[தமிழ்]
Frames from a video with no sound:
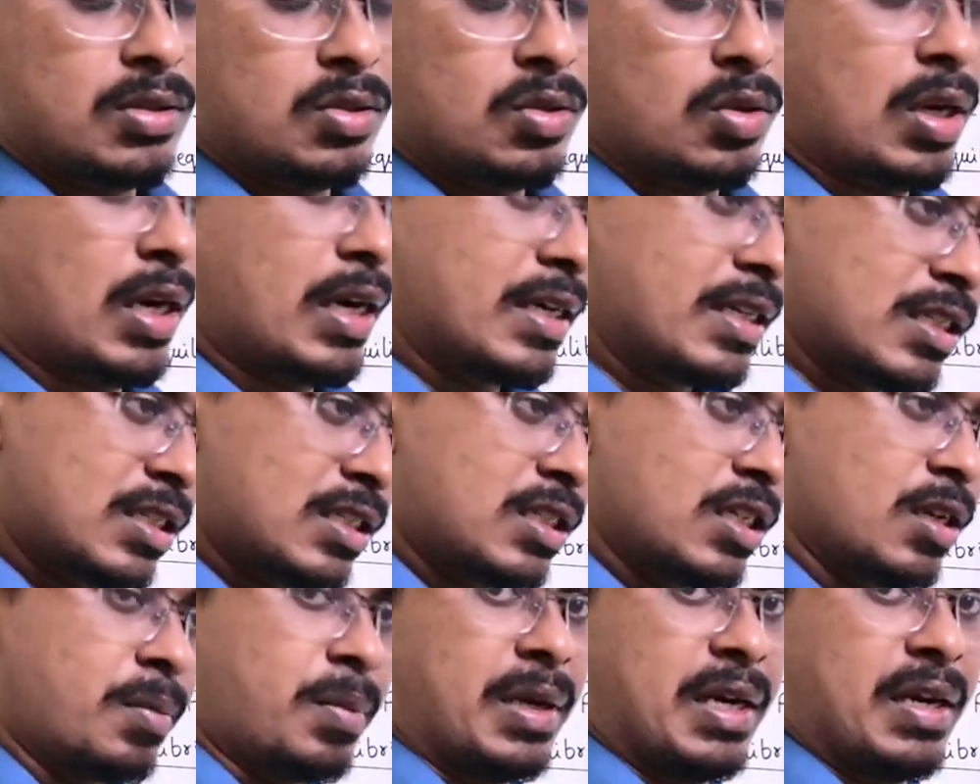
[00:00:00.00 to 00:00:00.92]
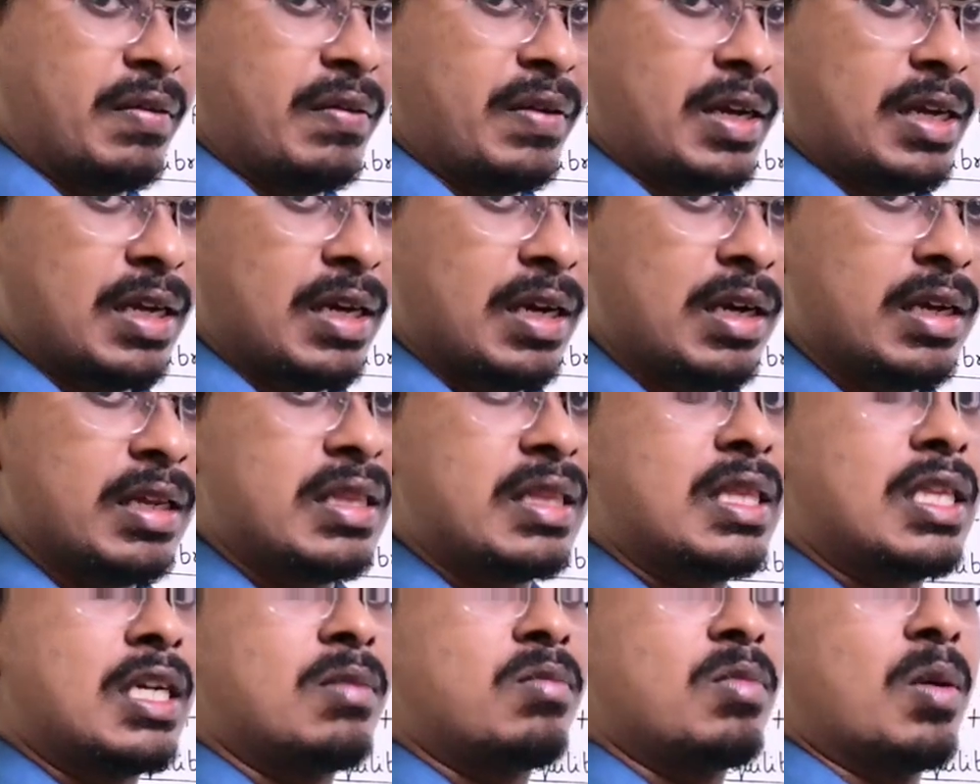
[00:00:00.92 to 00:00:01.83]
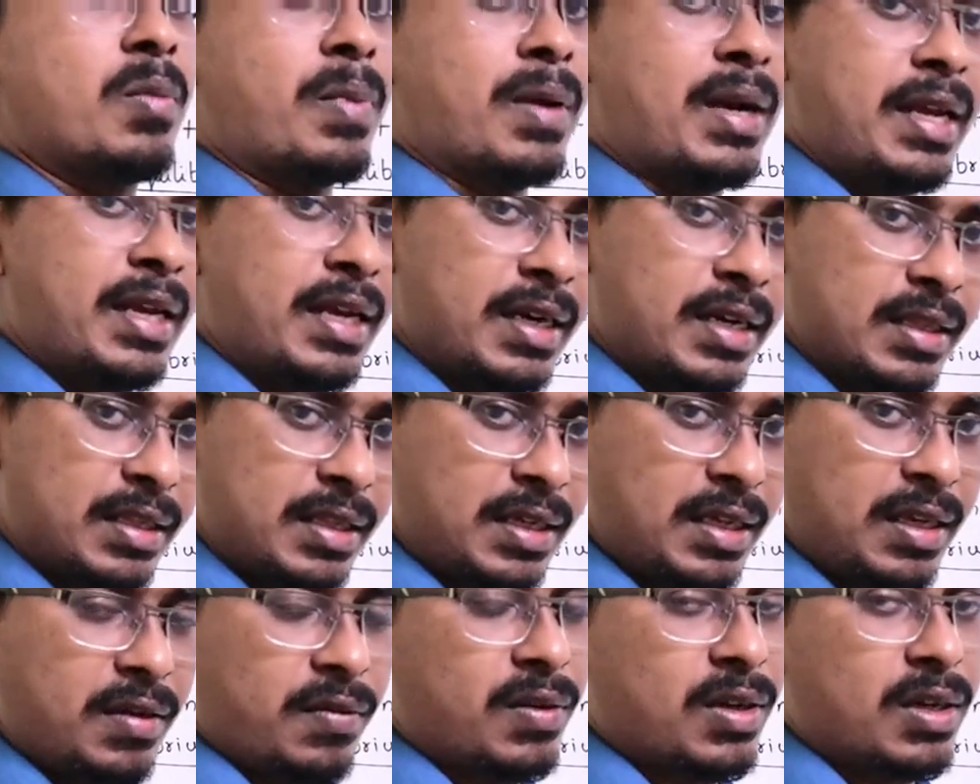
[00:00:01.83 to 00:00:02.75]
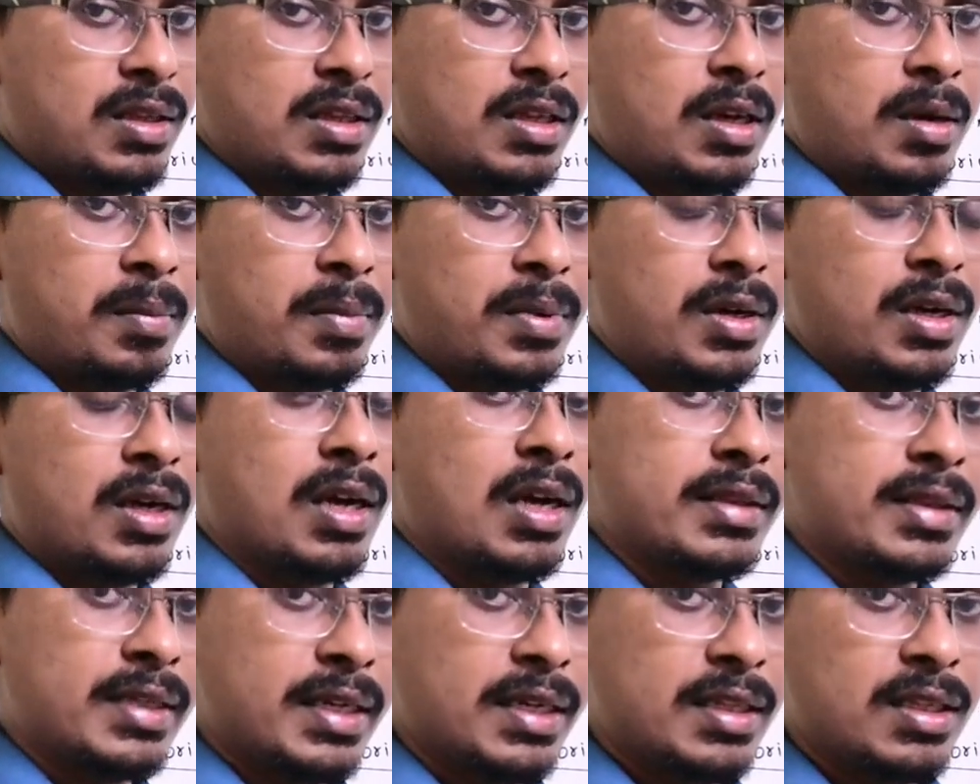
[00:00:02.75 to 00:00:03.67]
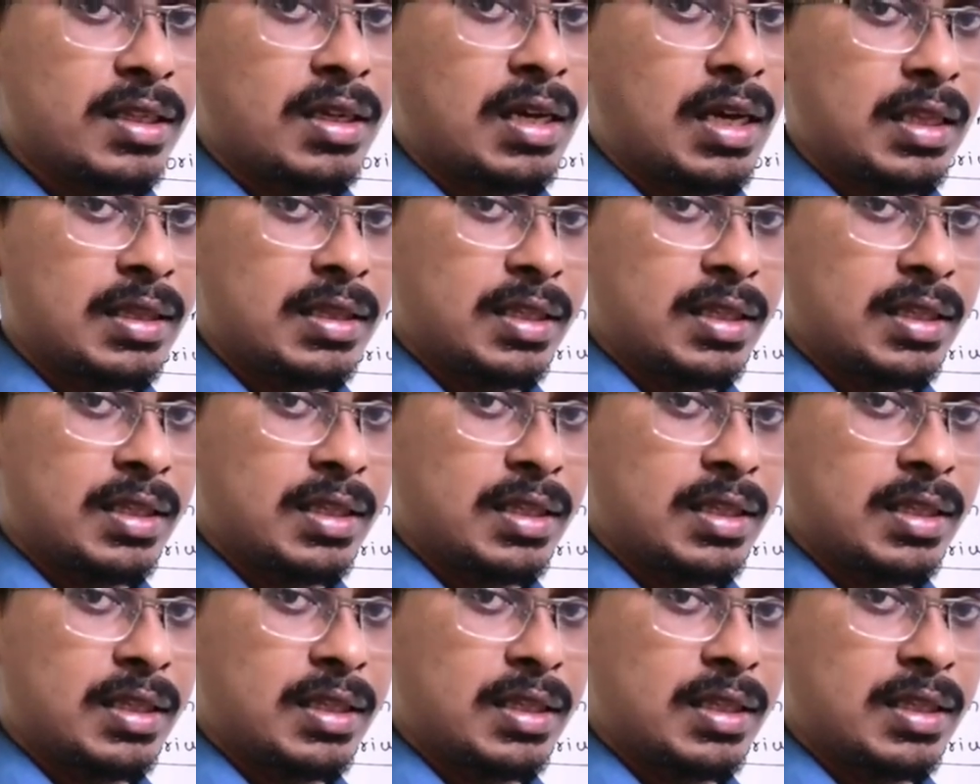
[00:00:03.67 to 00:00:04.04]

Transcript: ஸோ நான் டிஸ்டர்ப் பண்ணிவிட்டால் திரும்ப பழைய இடத்துக்கே வருது அப்படின்னா அந்த இடத்து